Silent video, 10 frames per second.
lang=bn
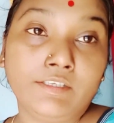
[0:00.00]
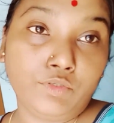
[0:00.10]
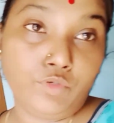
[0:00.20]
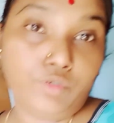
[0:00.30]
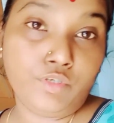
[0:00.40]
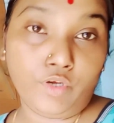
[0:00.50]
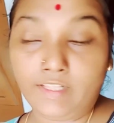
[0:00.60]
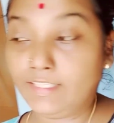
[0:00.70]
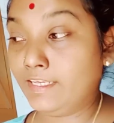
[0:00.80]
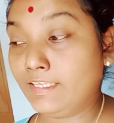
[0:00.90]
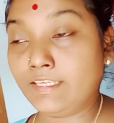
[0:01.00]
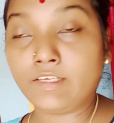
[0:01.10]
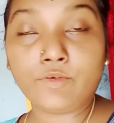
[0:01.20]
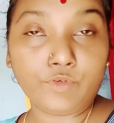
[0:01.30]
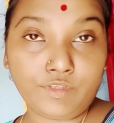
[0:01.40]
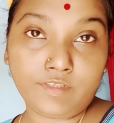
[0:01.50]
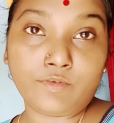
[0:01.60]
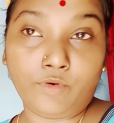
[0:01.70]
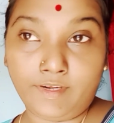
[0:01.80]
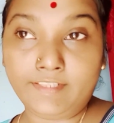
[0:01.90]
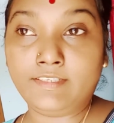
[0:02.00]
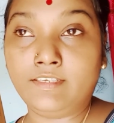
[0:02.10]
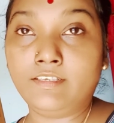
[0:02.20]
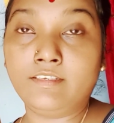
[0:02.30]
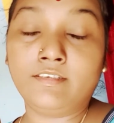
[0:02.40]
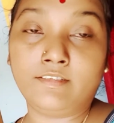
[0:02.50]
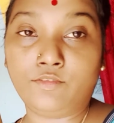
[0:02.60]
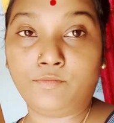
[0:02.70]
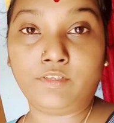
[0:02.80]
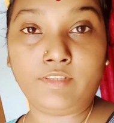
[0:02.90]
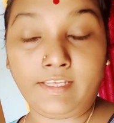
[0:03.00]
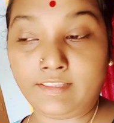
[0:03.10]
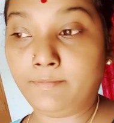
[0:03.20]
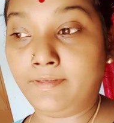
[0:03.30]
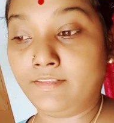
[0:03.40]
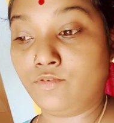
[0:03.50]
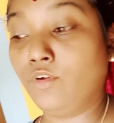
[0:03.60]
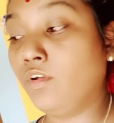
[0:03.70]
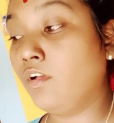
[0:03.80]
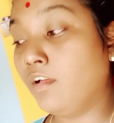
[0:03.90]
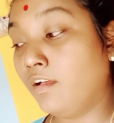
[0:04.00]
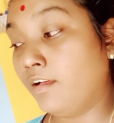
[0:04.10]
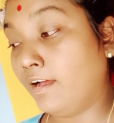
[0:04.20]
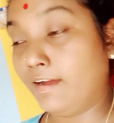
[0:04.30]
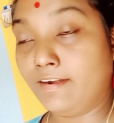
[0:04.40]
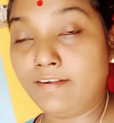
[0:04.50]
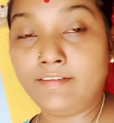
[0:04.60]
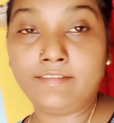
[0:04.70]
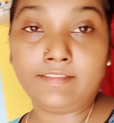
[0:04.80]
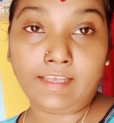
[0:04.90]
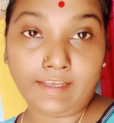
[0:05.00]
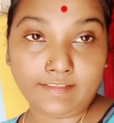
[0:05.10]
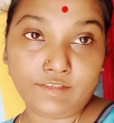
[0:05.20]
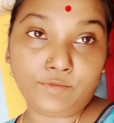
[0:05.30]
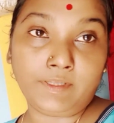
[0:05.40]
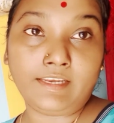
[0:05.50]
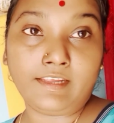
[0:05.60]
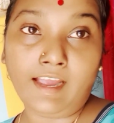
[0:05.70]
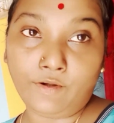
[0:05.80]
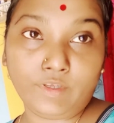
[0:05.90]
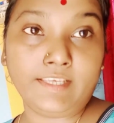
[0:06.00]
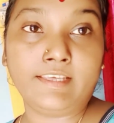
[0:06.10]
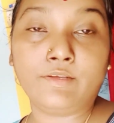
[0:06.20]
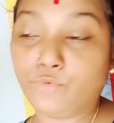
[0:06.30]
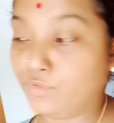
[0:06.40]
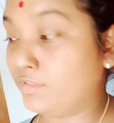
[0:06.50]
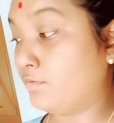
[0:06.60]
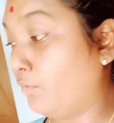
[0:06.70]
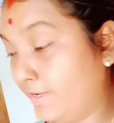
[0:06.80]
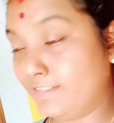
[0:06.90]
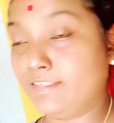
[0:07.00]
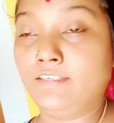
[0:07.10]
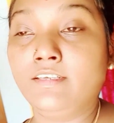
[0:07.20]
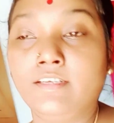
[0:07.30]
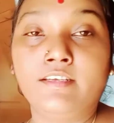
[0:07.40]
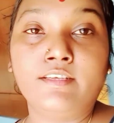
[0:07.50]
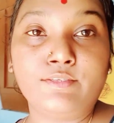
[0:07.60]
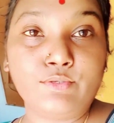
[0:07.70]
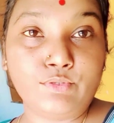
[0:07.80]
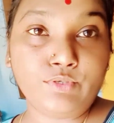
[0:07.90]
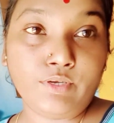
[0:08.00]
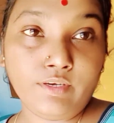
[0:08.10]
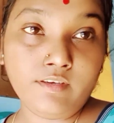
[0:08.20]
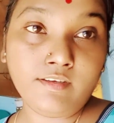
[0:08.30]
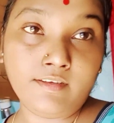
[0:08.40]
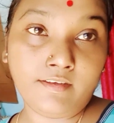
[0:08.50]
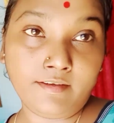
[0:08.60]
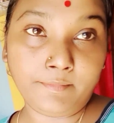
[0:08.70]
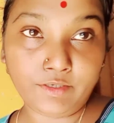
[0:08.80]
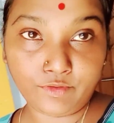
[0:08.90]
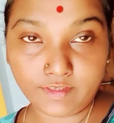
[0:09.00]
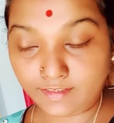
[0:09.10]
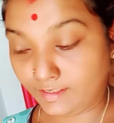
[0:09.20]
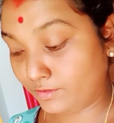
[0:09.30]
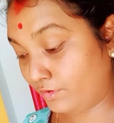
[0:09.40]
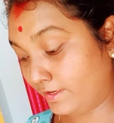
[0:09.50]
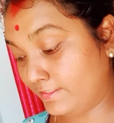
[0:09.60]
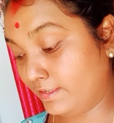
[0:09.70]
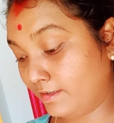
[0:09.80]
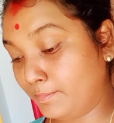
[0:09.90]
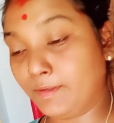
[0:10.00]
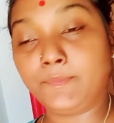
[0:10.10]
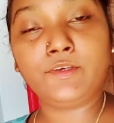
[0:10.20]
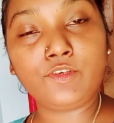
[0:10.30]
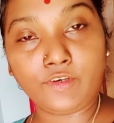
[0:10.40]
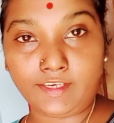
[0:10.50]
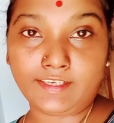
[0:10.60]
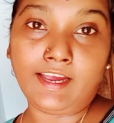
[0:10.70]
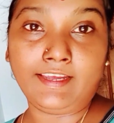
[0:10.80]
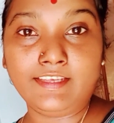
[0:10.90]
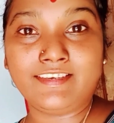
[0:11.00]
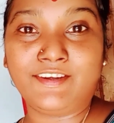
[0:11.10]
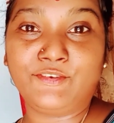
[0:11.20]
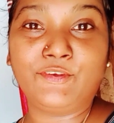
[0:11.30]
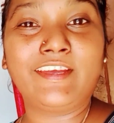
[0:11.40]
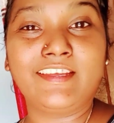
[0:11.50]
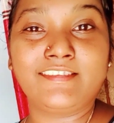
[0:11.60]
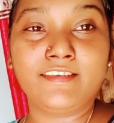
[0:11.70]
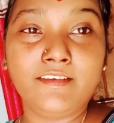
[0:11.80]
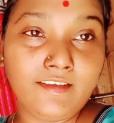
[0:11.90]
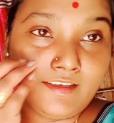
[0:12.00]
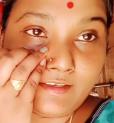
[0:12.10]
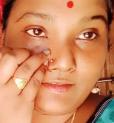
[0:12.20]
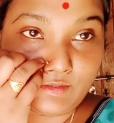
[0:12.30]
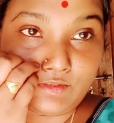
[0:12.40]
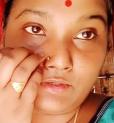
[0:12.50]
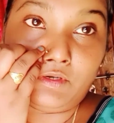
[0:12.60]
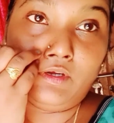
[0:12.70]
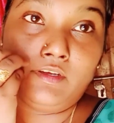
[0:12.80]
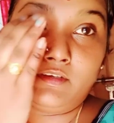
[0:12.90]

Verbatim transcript: তো সকাল থেকে কি কি করেছি হ্যাঁ, তোমরা তো দেখতেই পেয়েছো আর দেখাচ্ছি তোমাদেরকে আরও কী কী করেছি সো চলো ভিডিওটা স্টার্ট করা যাক আমার ভিডিওটা অনেকটা আগেই স্টার্ট হয়ে গেছে সো চলো